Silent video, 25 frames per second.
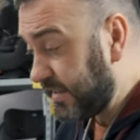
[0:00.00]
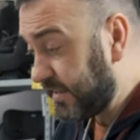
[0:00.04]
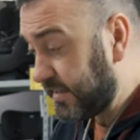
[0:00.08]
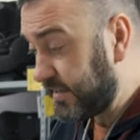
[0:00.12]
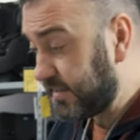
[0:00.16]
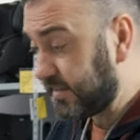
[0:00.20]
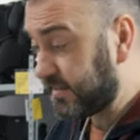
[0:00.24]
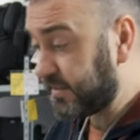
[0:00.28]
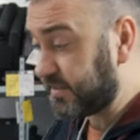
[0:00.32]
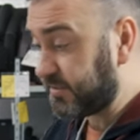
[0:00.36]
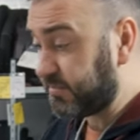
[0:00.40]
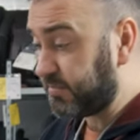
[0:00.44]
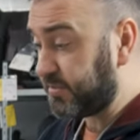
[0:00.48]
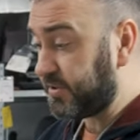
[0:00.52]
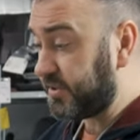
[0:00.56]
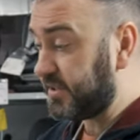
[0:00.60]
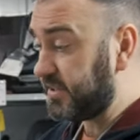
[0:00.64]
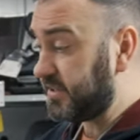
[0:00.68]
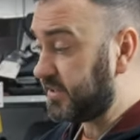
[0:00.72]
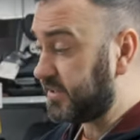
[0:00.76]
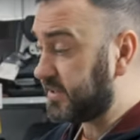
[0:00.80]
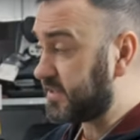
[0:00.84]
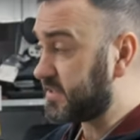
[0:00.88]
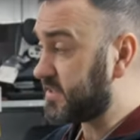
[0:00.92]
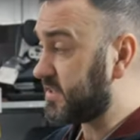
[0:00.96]
И этот
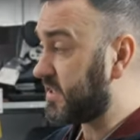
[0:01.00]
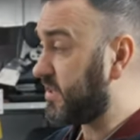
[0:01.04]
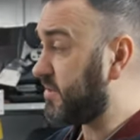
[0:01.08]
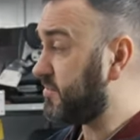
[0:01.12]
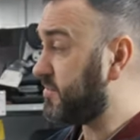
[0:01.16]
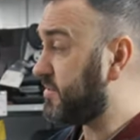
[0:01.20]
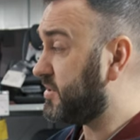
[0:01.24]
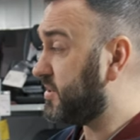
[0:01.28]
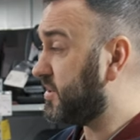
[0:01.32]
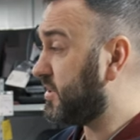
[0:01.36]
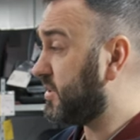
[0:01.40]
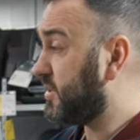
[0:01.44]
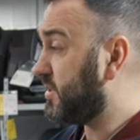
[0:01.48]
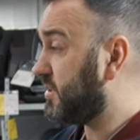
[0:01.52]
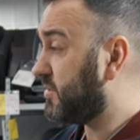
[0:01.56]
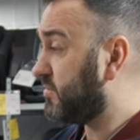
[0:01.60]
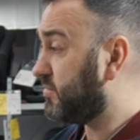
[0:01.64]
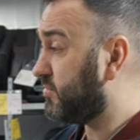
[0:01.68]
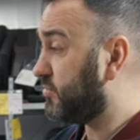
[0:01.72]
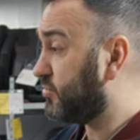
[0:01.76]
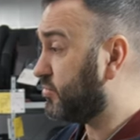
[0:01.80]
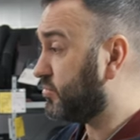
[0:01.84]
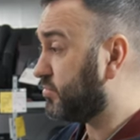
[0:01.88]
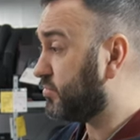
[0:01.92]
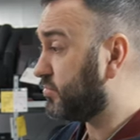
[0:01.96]
бренд на самом деле,
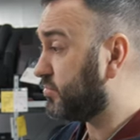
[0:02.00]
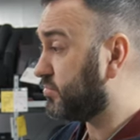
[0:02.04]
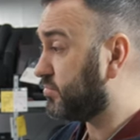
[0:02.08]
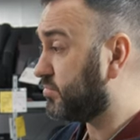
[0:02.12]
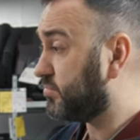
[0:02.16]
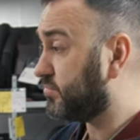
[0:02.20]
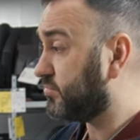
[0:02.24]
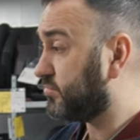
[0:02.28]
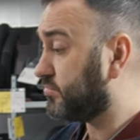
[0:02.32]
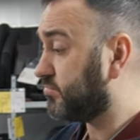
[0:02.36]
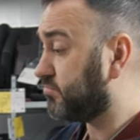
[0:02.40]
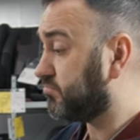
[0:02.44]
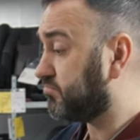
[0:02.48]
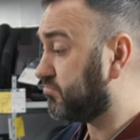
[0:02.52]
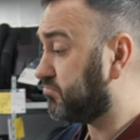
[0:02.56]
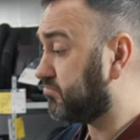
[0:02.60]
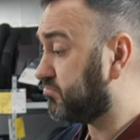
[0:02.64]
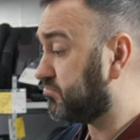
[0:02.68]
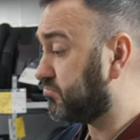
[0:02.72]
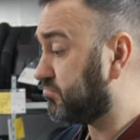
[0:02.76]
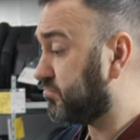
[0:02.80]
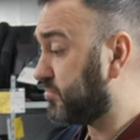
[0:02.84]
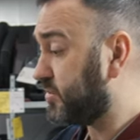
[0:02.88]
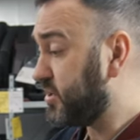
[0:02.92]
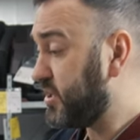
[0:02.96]
ну,
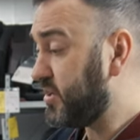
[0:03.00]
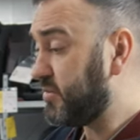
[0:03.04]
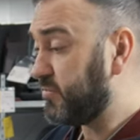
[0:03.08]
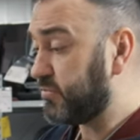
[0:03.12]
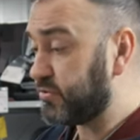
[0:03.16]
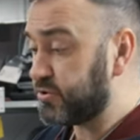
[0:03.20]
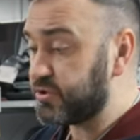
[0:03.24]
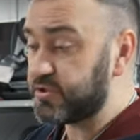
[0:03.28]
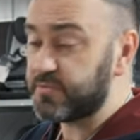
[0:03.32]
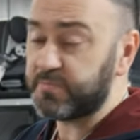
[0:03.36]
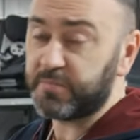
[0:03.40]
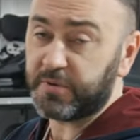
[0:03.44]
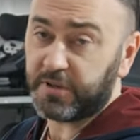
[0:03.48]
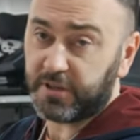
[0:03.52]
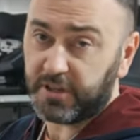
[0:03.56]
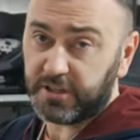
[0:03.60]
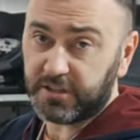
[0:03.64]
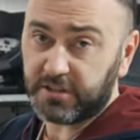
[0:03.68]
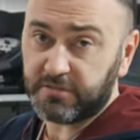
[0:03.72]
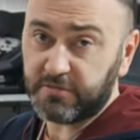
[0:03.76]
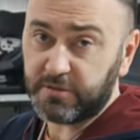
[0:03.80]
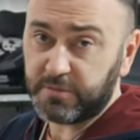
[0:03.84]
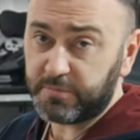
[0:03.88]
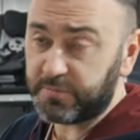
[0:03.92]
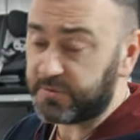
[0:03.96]
меня очень
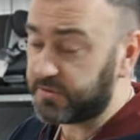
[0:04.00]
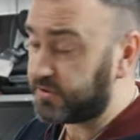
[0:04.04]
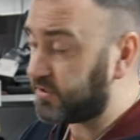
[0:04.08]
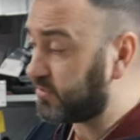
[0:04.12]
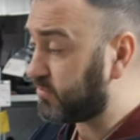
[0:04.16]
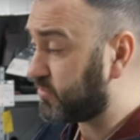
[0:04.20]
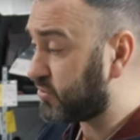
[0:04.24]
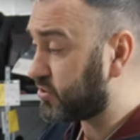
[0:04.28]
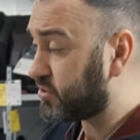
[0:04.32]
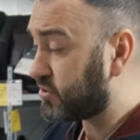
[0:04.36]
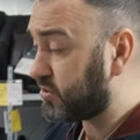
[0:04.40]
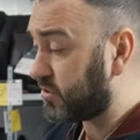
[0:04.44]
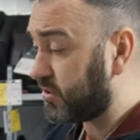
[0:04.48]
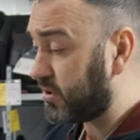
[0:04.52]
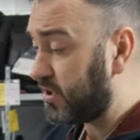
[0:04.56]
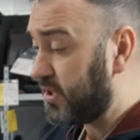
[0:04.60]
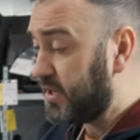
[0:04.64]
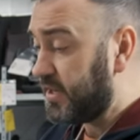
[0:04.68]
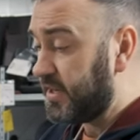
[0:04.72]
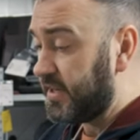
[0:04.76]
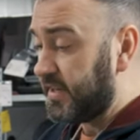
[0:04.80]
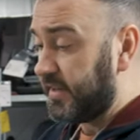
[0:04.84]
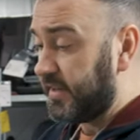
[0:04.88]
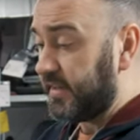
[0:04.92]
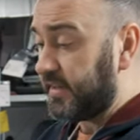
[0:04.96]
порадовал, потому что,
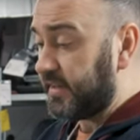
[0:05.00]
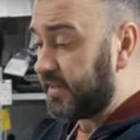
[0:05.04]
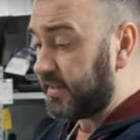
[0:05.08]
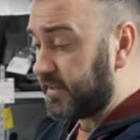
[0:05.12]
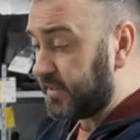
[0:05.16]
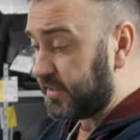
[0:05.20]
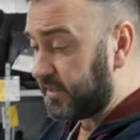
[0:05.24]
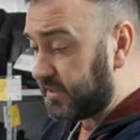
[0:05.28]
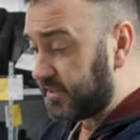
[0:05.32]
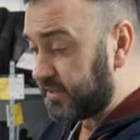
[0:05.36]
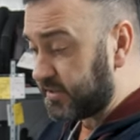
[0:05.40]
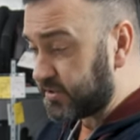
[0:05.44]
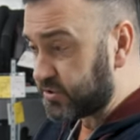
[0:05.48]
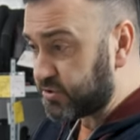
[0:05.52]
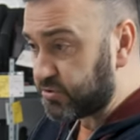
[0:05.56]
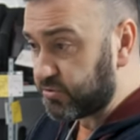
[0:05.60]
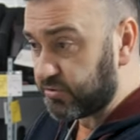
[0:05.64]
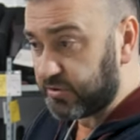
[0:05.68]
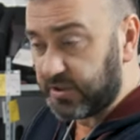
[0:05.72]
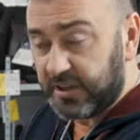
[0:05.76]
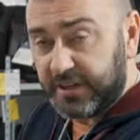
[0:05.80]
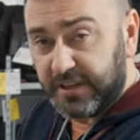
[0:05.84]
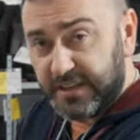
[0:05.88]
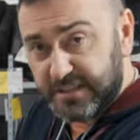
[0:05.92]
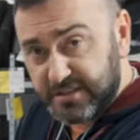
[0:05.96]
э,
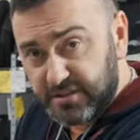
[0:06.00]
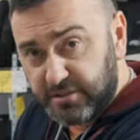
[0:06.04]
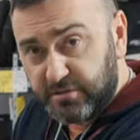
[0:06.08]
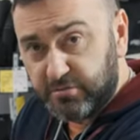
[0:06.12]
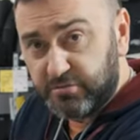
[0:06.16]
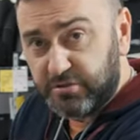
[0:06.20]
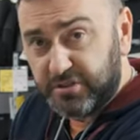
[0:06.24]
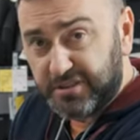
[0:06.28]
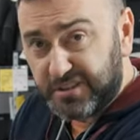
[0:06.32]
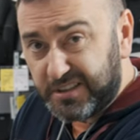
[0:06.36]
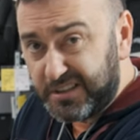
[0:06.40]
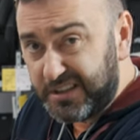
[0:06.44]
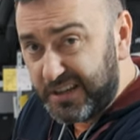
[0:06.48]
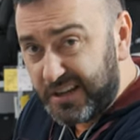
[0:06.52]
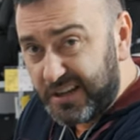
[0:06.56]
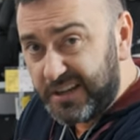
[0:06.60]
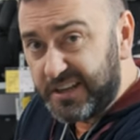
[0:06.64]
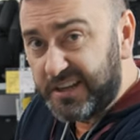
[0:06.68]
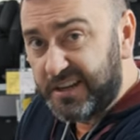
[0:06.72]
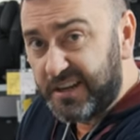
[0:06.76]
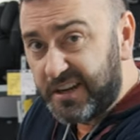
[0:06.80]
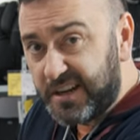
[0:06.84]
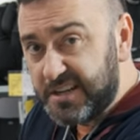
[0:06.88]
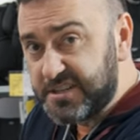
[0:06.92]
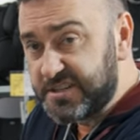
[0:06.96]
что коляски у них
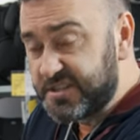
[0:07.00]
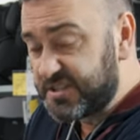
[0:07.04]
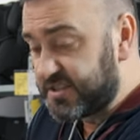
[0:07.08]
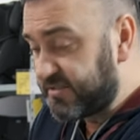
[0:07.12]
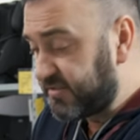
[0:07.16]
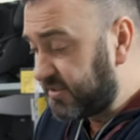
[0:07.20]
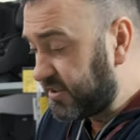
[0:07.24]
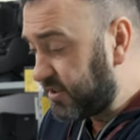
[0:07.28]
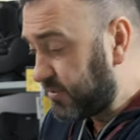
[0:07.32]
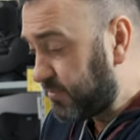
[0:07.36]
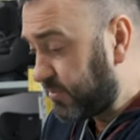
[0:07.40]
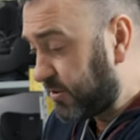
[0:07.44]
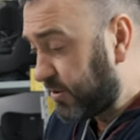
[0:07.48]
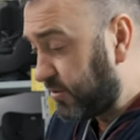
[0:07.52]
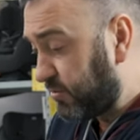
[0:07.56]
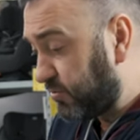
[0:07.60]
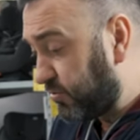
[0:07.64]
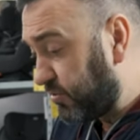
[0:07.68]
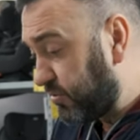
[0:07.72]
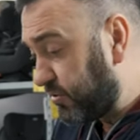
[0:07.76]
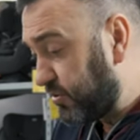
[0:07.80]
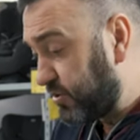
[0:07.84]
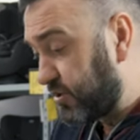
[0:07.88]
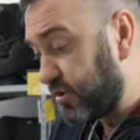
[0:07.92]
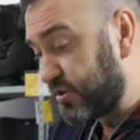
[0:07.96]
реально качественные,
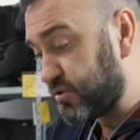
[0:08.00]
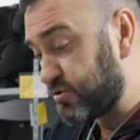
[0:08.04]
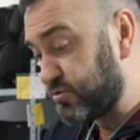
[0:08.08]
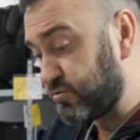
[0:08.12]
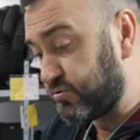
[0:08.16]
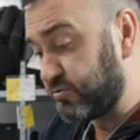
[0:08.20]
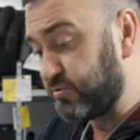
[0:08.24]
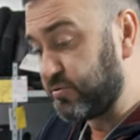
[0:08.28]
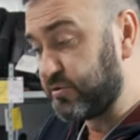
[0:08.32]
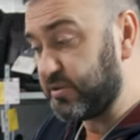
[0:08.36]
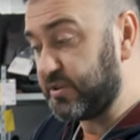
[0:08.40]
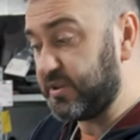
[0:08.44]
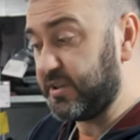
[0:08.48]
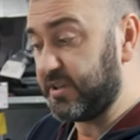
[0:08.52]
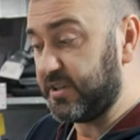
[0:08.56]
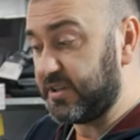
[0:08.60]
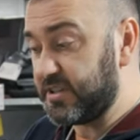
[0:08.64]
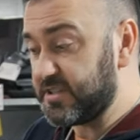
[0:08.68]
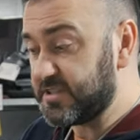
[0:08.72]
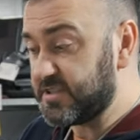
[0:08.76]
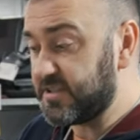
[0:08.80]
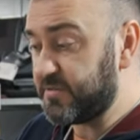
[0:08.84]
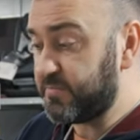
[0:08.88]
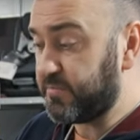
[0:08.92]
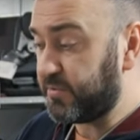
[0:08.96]
прикольные, что
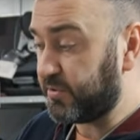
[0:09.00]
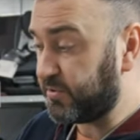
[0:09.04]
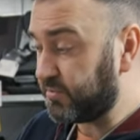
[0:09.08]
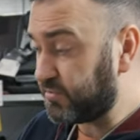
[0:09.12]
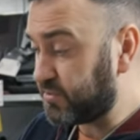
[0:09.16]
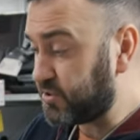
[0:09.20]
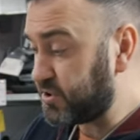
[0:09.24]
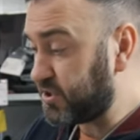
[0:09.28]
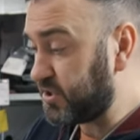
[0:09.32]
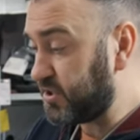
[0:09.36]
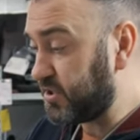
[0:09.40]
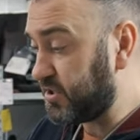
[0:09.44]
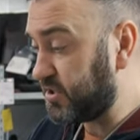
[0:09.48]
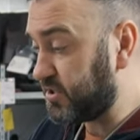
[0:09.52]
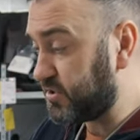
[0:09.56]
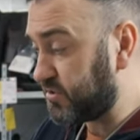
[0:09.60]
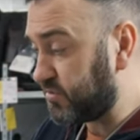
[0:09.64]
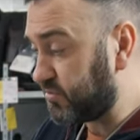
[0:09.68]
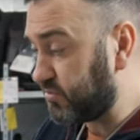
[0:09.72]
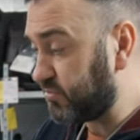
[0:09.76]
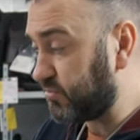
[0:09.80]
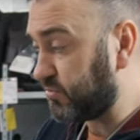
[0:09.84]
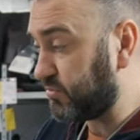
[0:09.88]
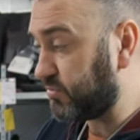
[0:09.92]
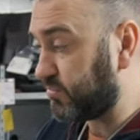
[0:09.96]
кресла получились,
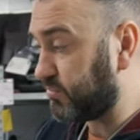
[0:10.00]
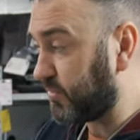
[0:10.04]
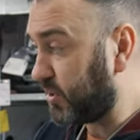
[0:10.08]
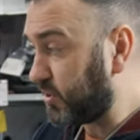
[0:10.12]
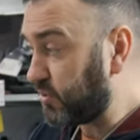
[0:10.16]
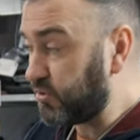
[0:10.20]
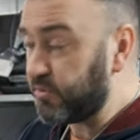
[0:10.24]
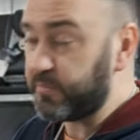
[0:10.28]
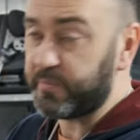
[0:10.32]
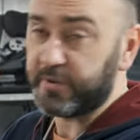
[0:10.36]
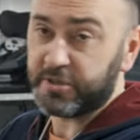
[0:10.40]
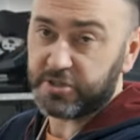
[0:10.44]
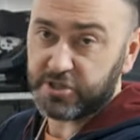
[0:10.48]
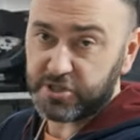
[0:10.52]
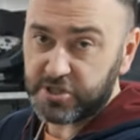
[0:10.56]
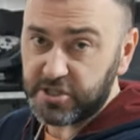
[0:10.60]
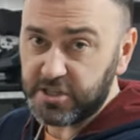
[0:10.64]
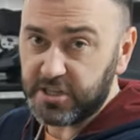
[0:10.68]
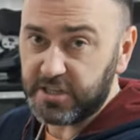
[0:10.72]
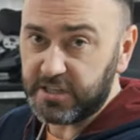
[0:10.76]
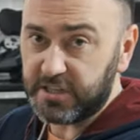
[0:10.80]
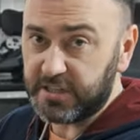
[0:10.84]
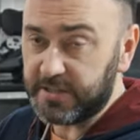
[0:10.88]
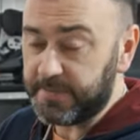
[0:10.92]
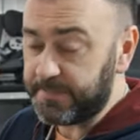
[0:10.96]
ну, мое
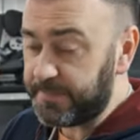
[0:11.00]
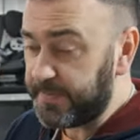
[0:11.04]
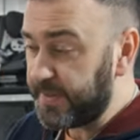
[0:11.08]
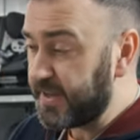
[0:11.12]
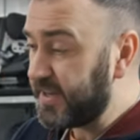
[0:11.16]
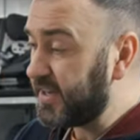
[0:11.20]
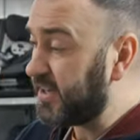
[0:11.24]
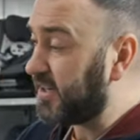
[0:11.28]
почтение.